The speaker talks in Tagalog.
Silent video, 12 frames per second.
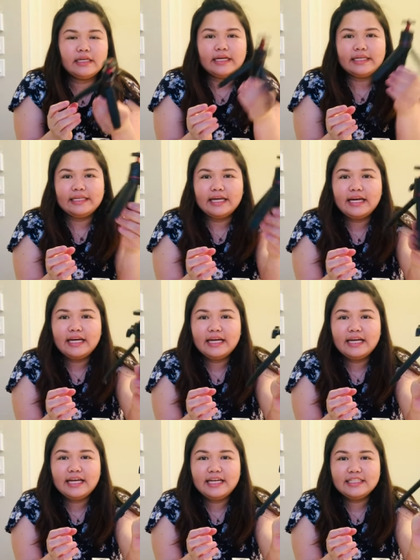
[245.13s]

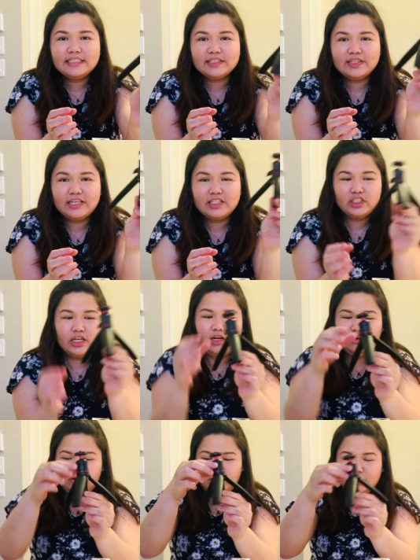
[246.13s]
Ayan. So, ayan siya.
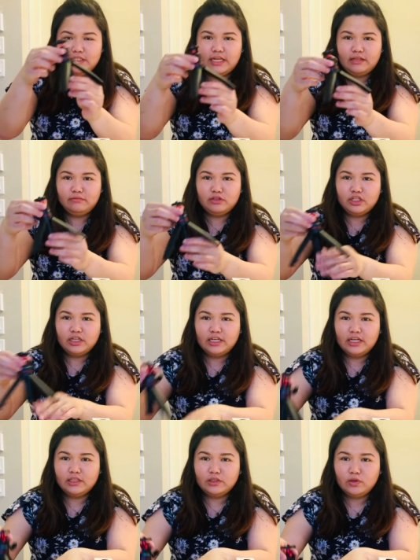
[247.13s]
O, oh, stand ba siyang
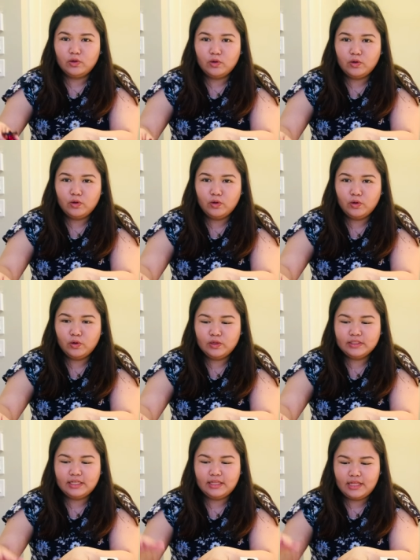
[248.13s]
ganito
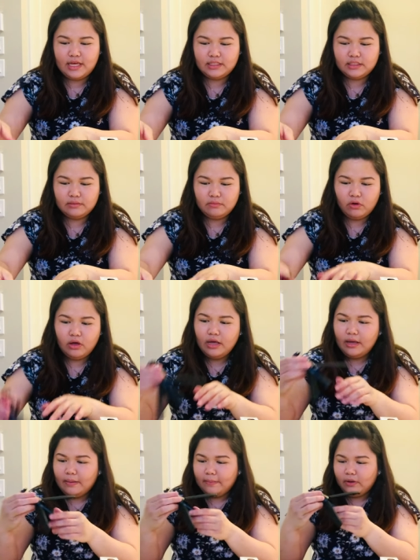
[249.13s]
sa desk mo.
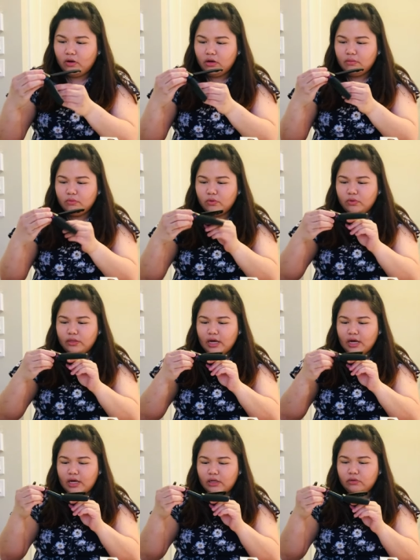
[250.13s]
Pero alam ko na
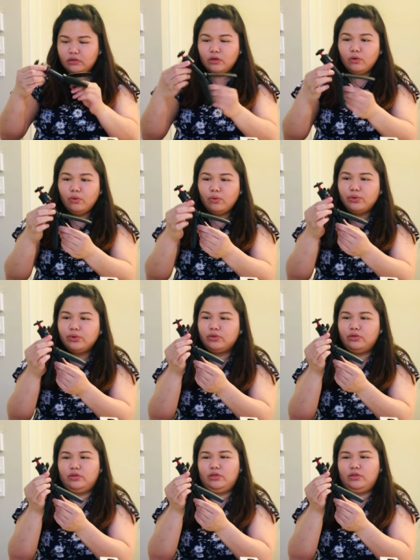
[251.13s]
ano din. Oh, yun.